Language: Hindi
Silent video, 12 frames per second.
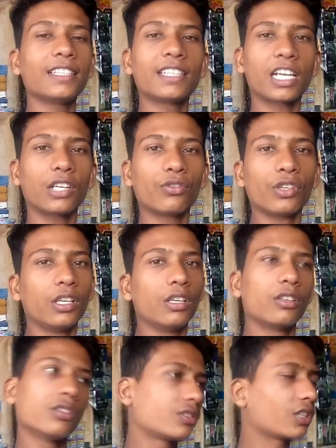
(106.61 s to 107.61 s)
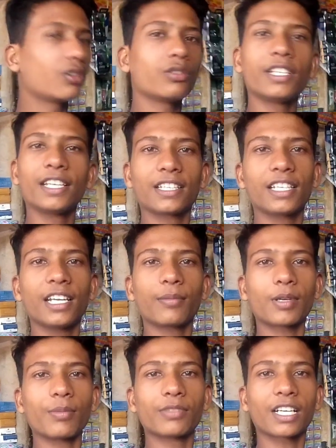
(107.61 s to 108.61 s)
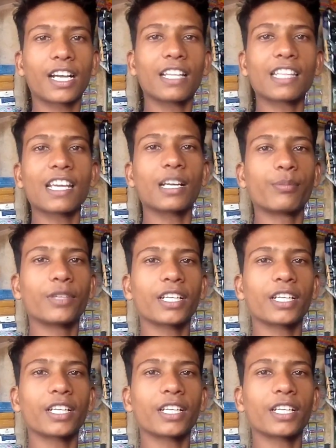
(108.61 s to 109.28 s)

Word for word: तरफ देखते हैं अब कब तक आते हैं कब तक